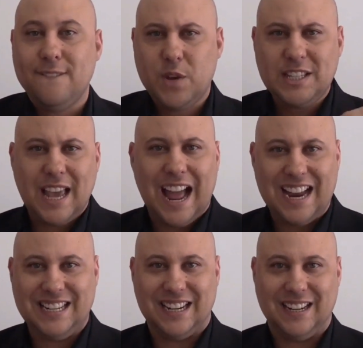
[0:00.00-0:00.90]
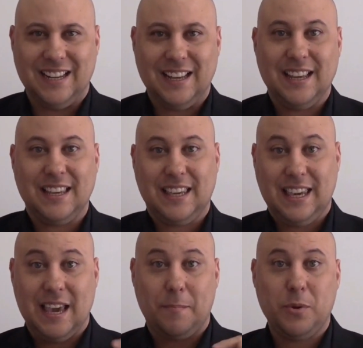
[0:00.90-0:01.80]
Você acha
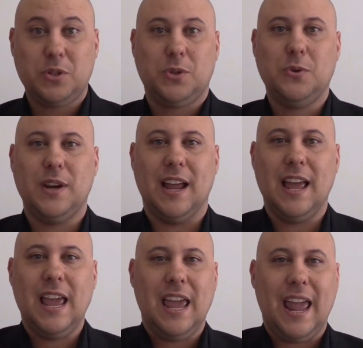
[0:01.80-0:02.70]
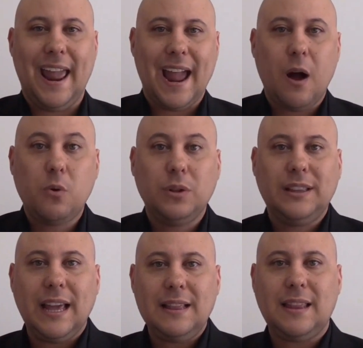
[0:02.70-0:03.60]
que a postura é algo
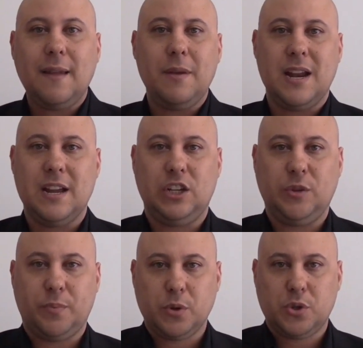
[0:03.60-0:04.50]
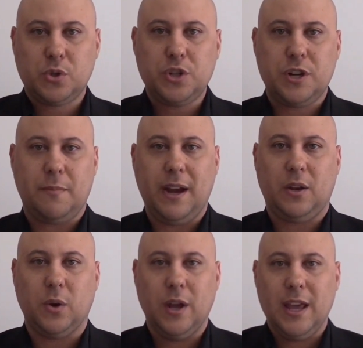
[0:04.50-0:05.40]
determinante para o
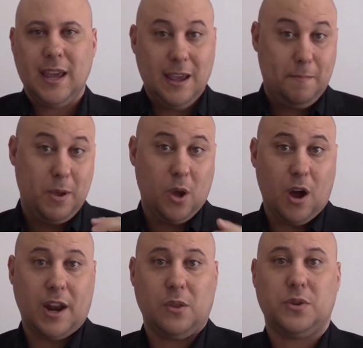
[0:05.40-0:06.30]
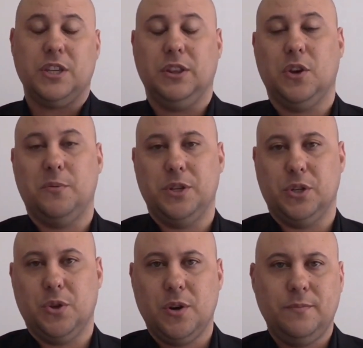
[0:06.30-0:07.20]
surgimento e piora dos sintomas
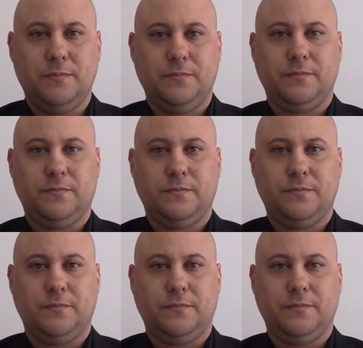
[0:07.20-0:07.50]
de dor?